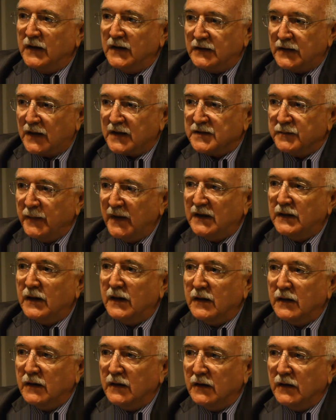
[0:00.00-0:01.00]
que
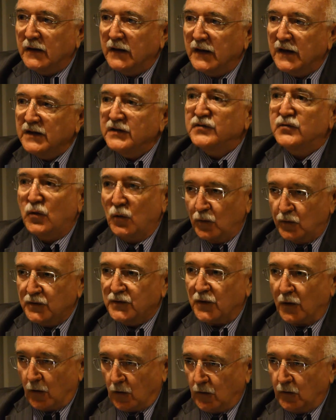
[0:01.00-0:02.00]
transmitan
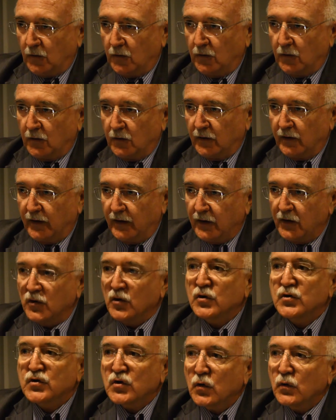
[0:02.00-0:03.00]
instrucción,
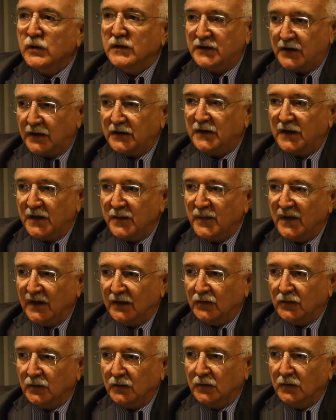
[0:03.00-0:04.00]
no solo
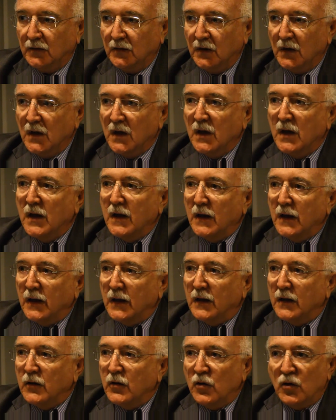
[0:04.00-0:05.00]
entretenimiento,
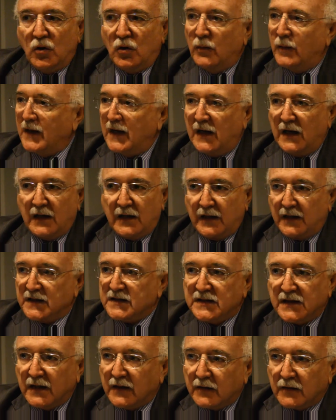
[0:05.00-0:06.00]
no va a
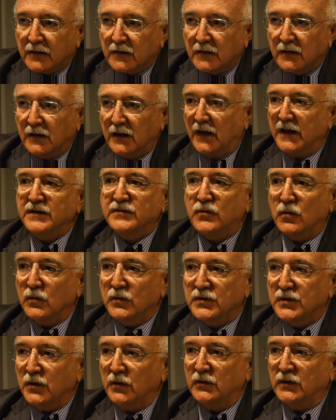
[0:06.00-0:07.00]
crecer la
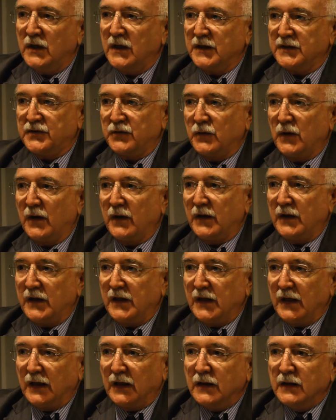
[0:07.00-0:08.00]
instrucción de la
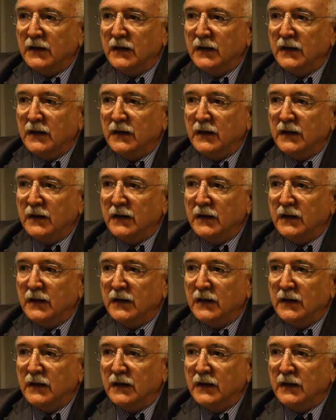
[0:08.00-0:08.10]
ciudadanía.